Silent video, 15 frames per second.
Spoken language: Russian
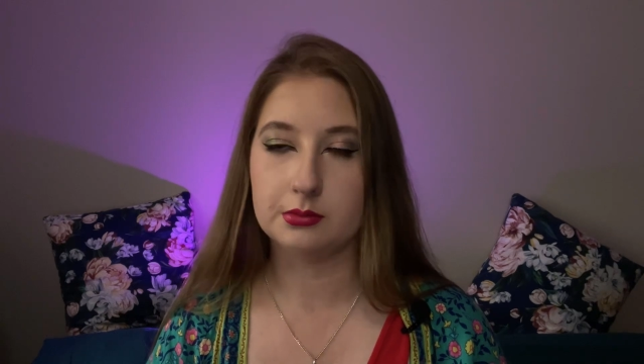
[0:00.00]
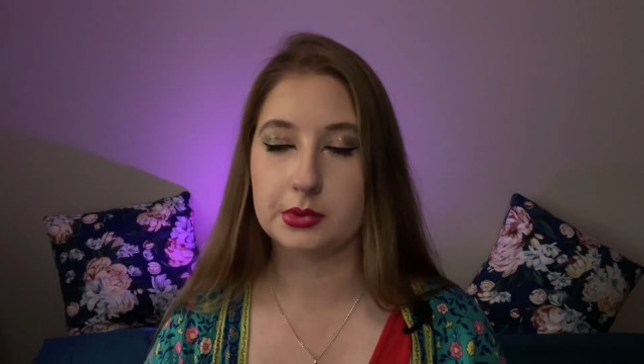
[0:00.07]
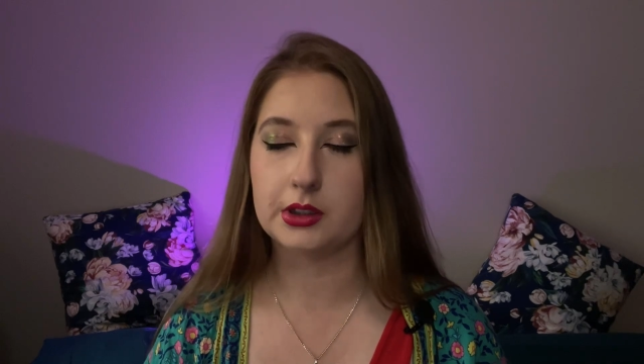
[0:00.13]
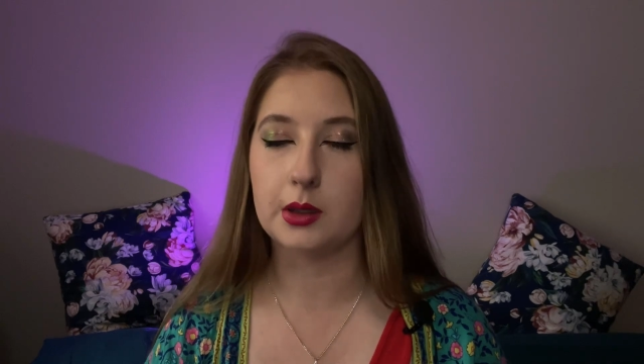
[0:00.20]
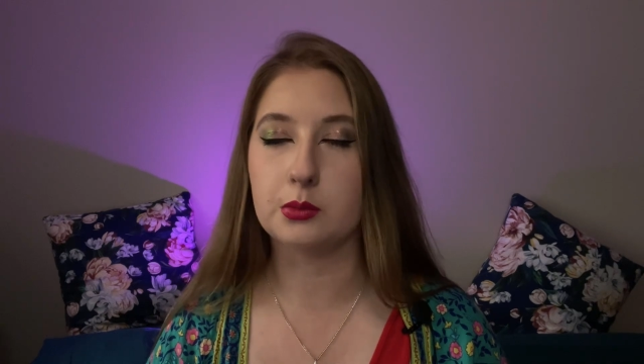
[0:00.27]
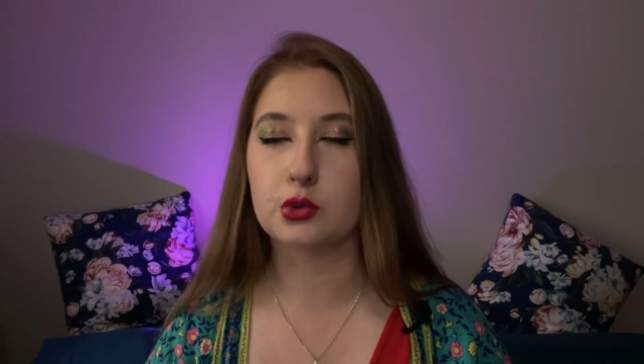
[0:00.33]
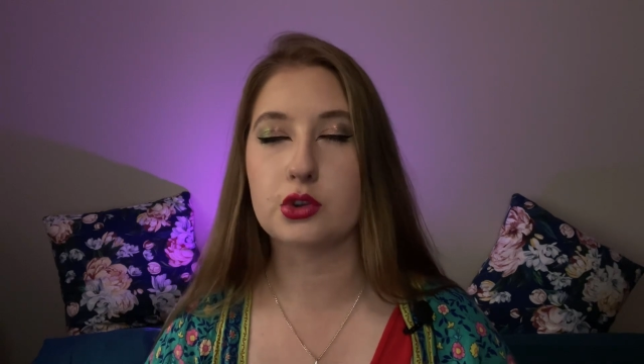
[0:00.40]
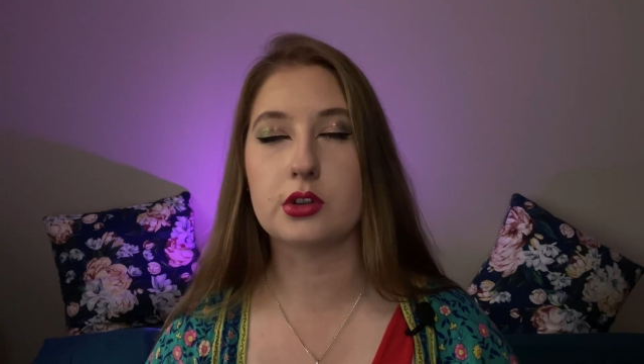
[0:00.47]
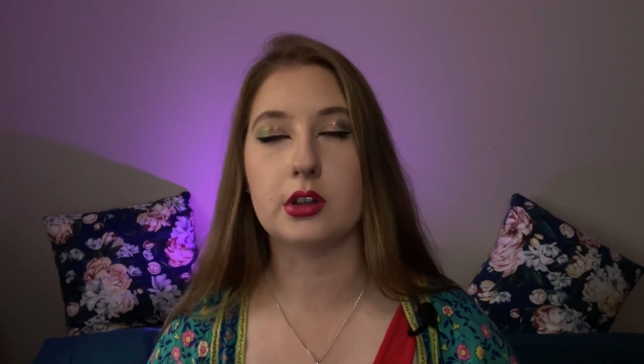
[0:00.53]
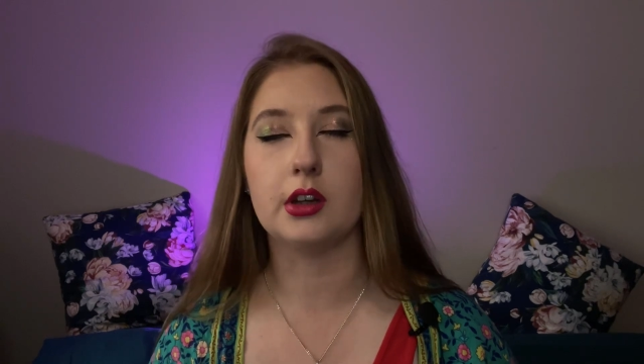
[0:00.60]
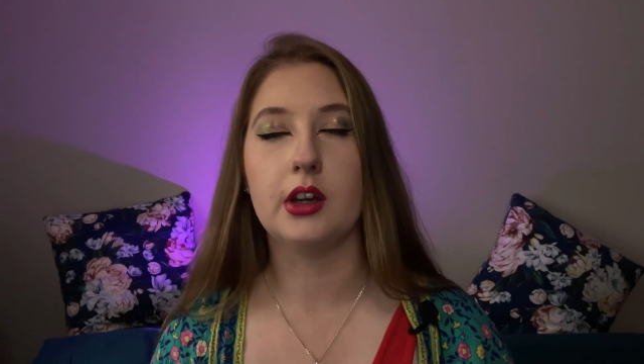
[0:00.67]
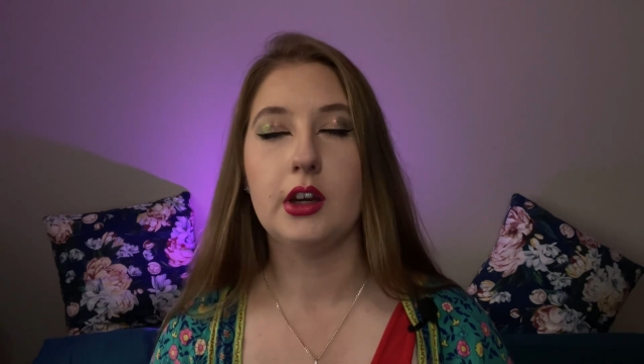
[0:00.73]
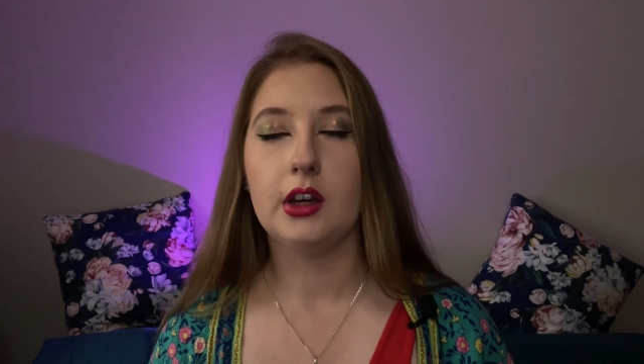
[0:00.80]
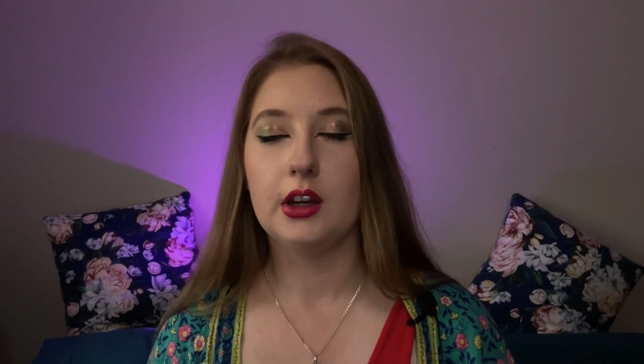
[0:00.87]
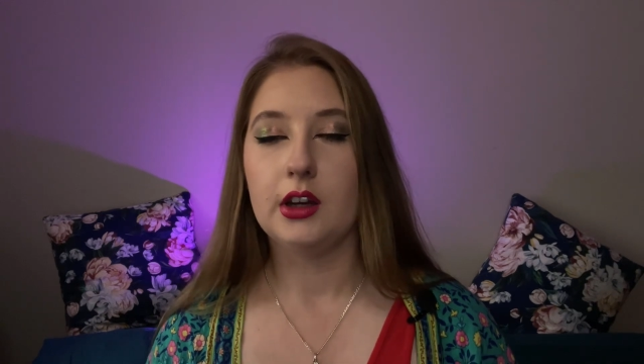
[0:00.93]
Потому что
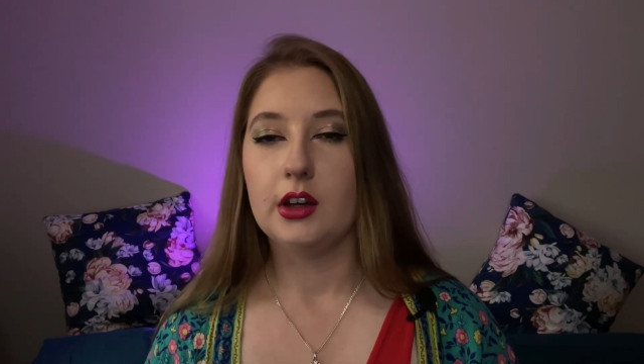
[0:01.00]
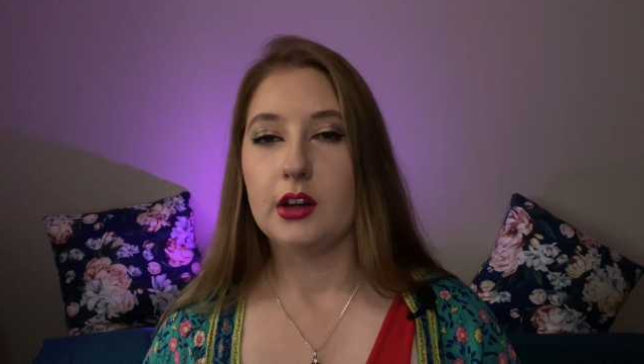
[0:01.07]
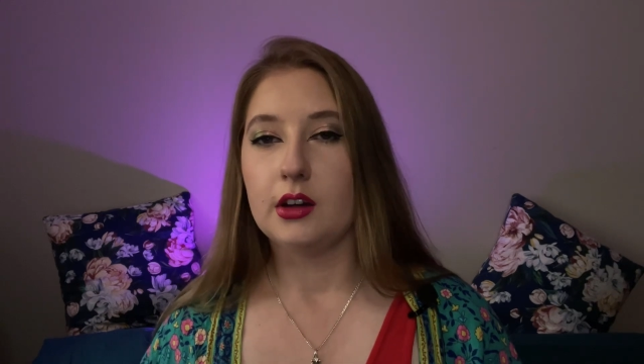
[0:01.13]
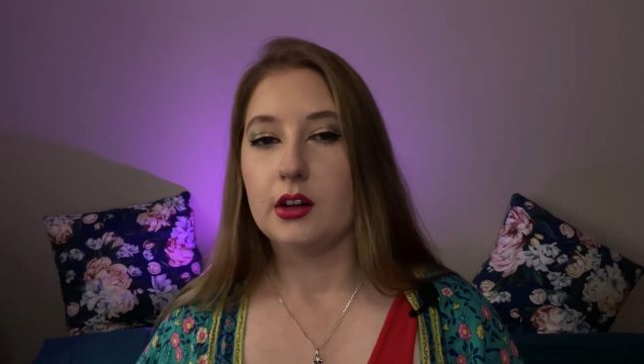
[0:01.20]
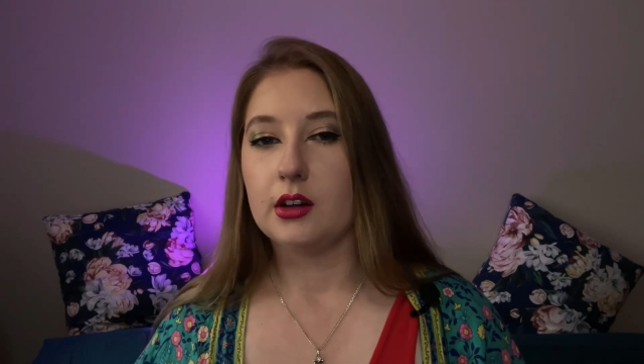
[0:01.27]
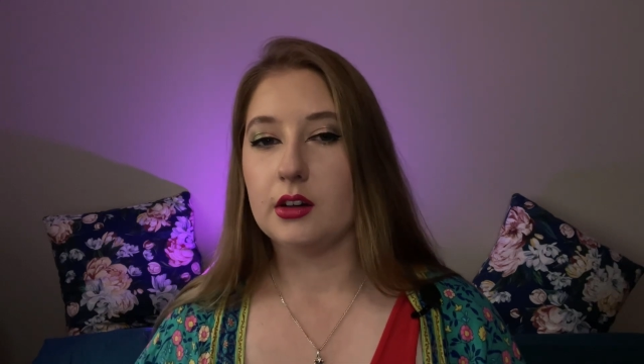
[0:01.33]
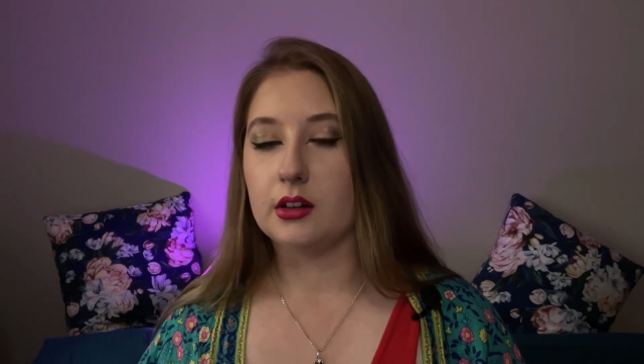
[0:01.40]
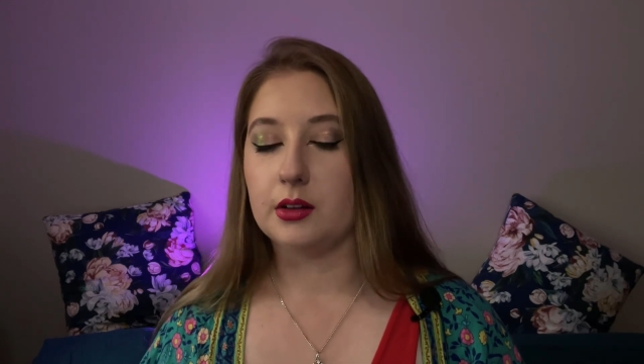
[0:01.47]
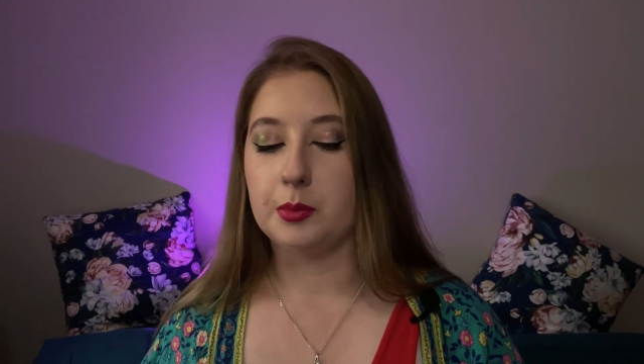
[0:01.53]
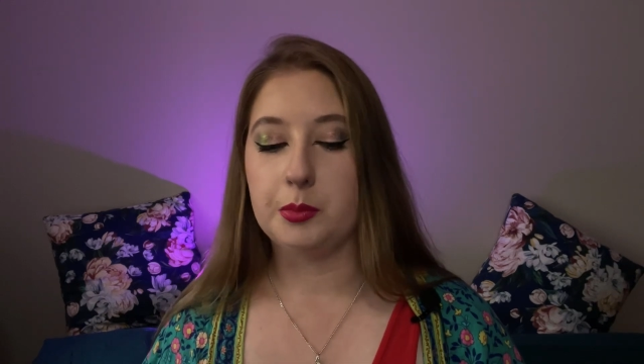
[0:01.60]
э,